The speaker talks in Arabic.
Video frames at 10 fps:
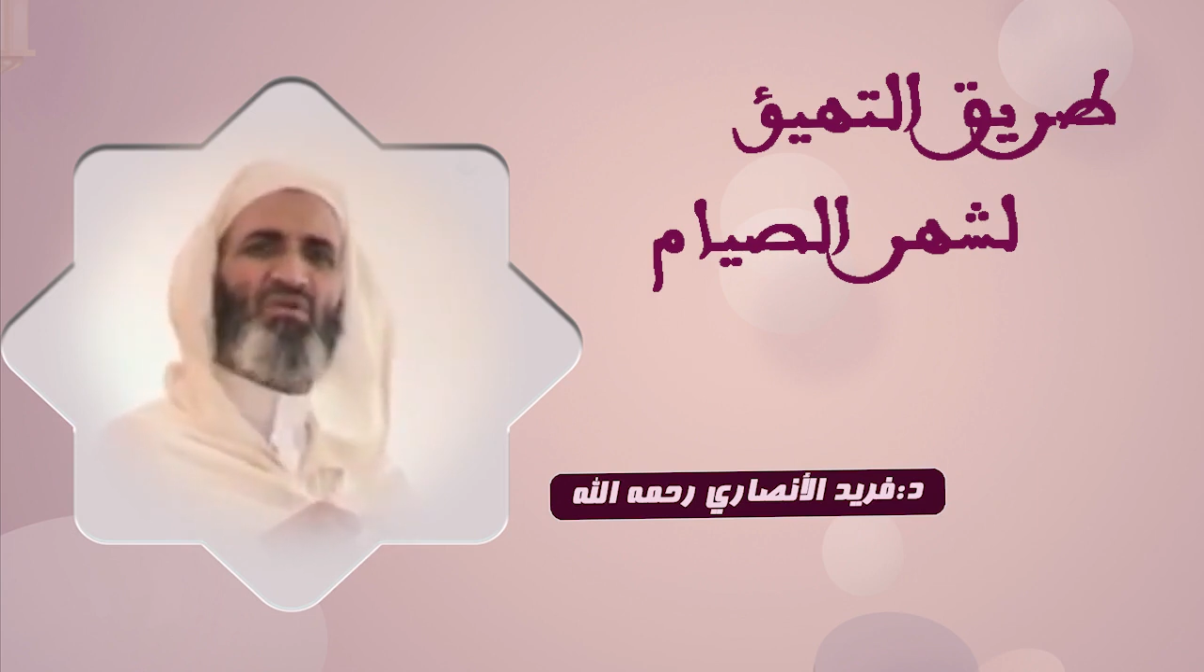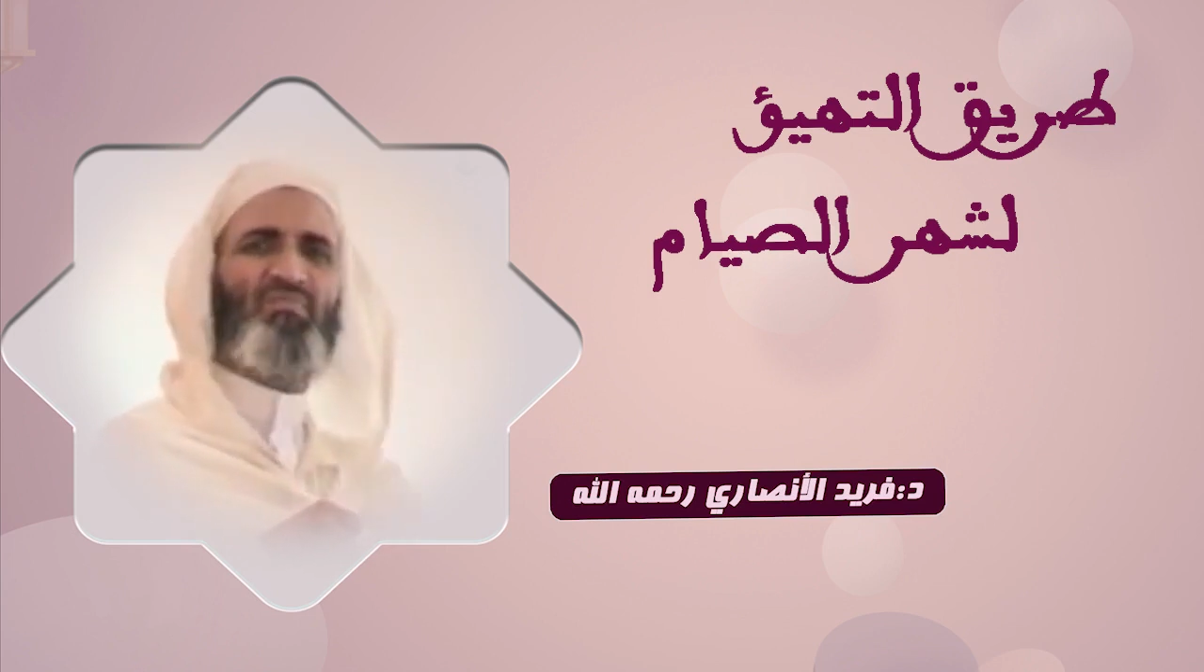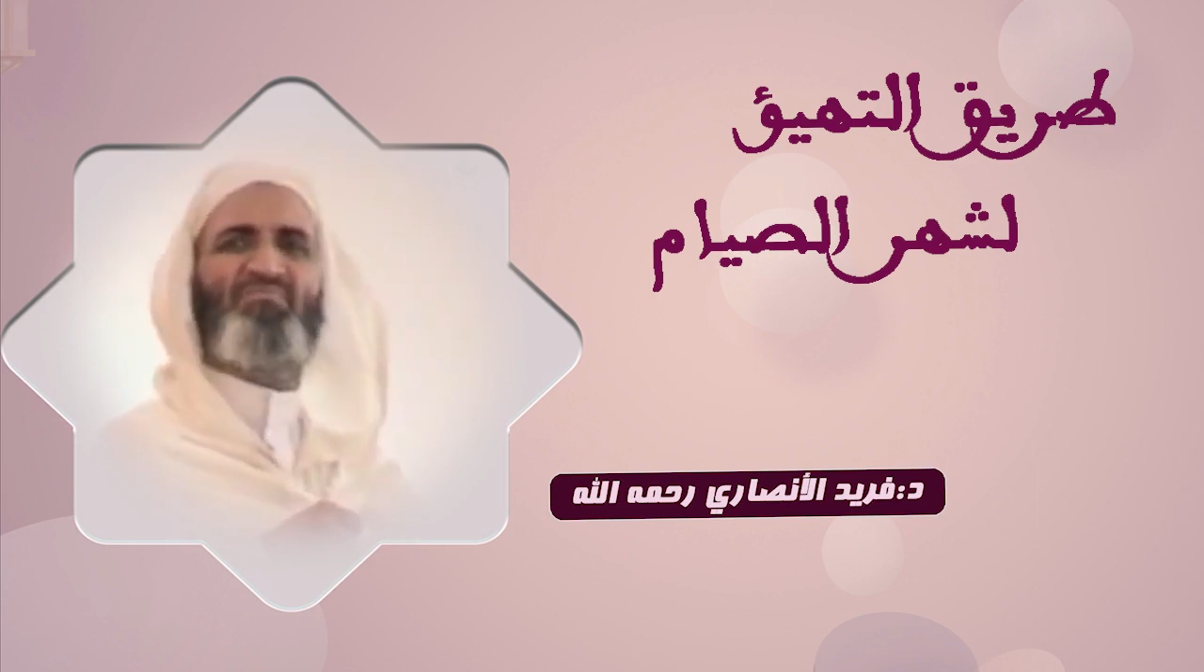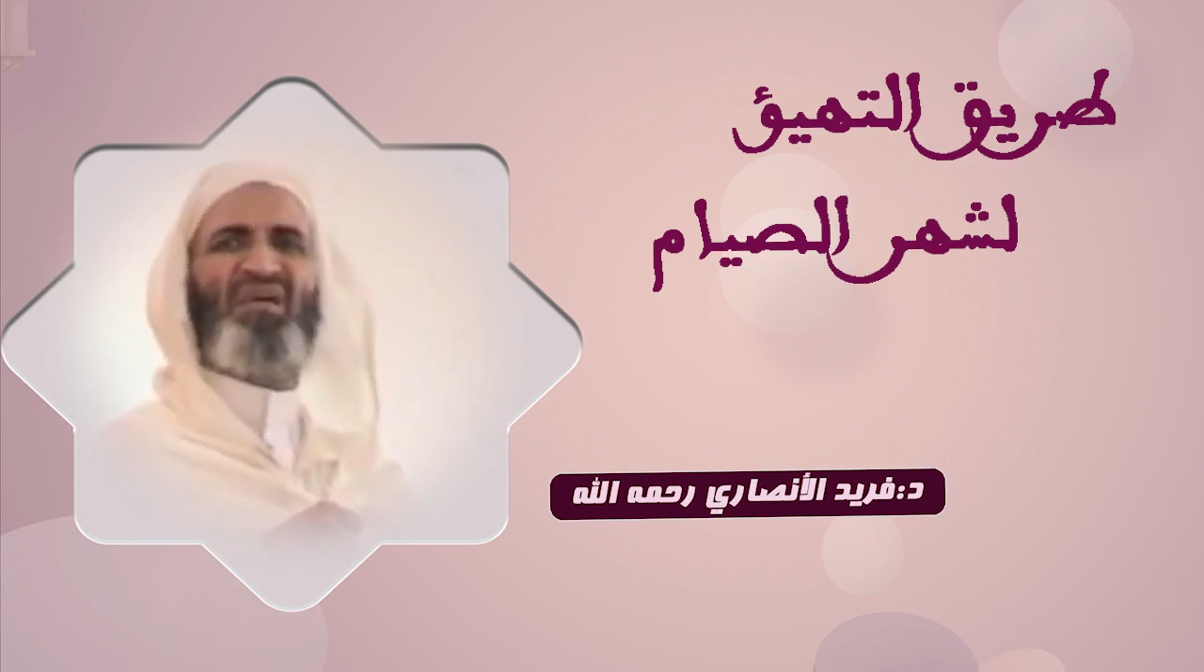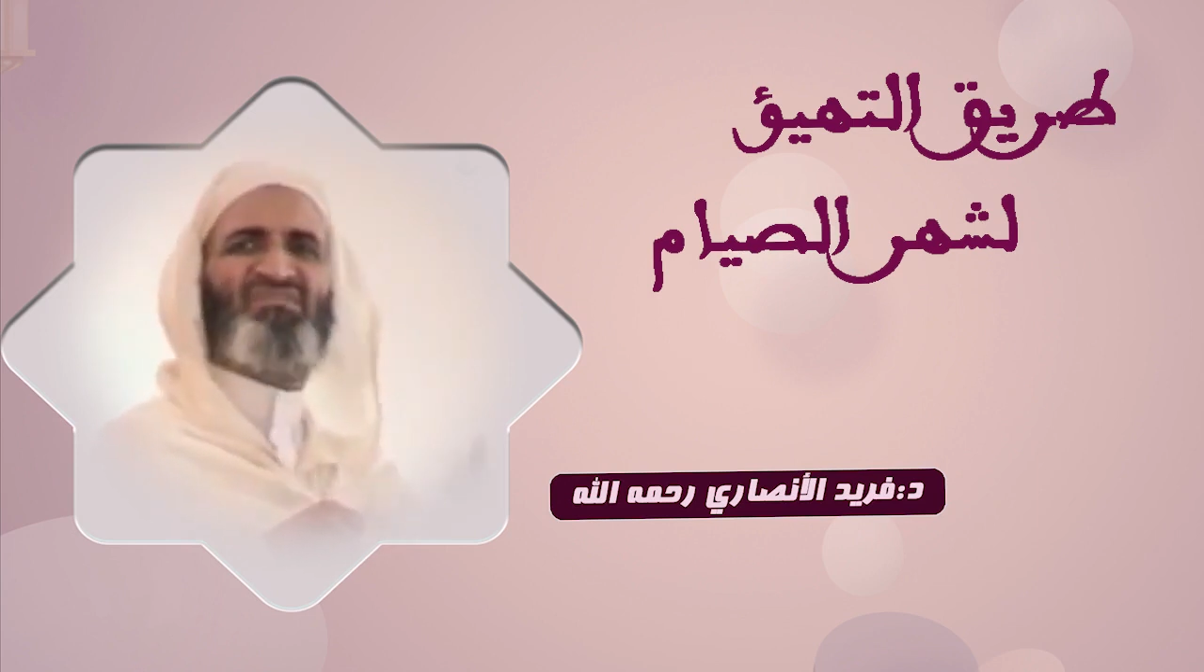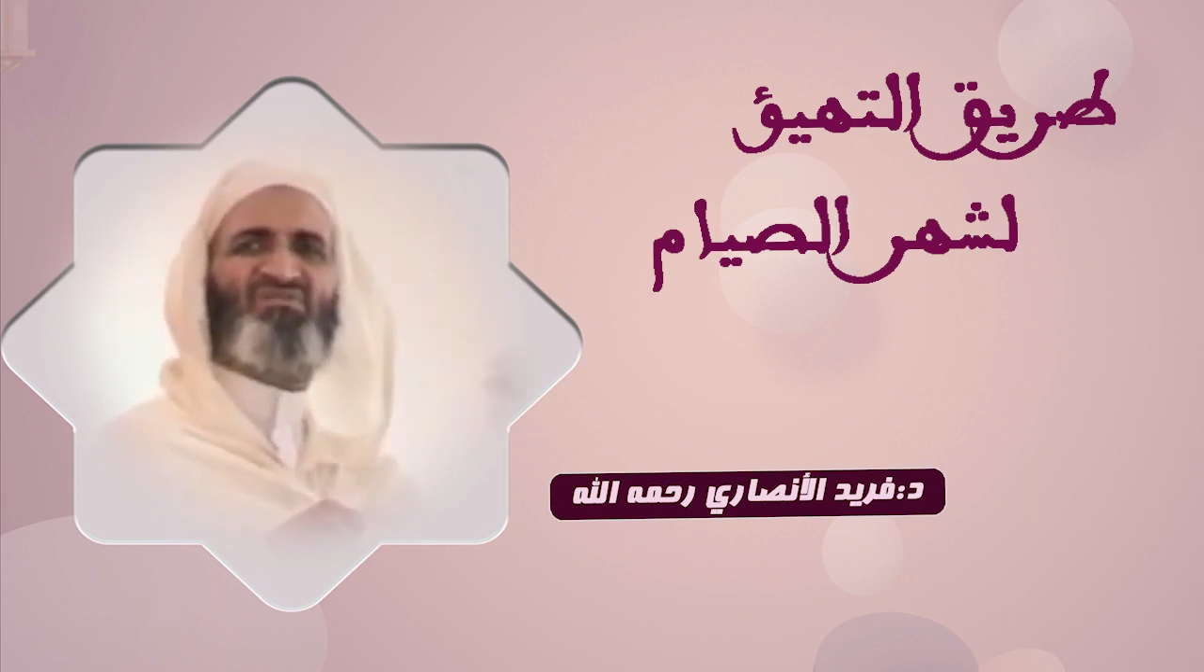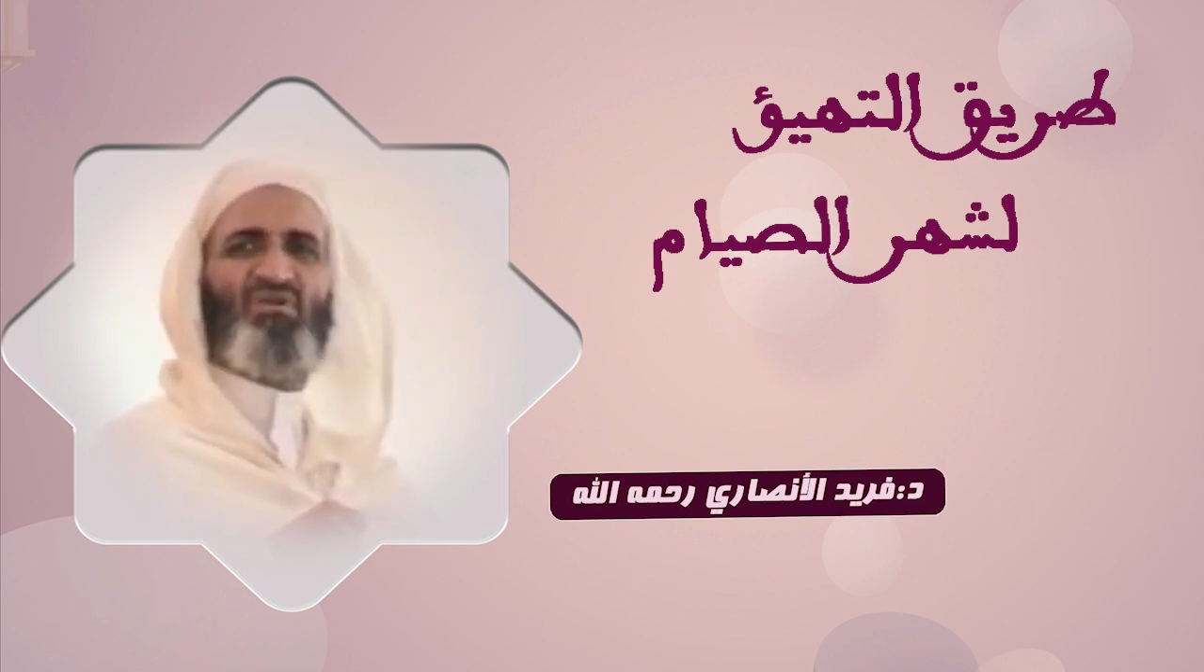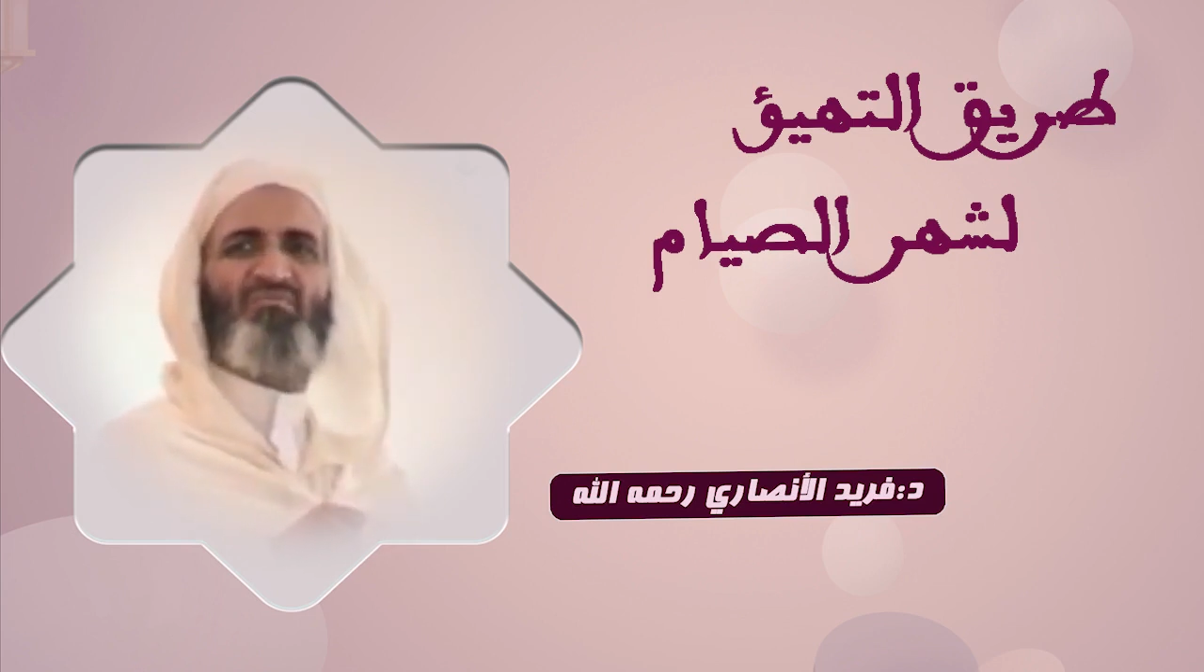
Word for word: ظلمة بعد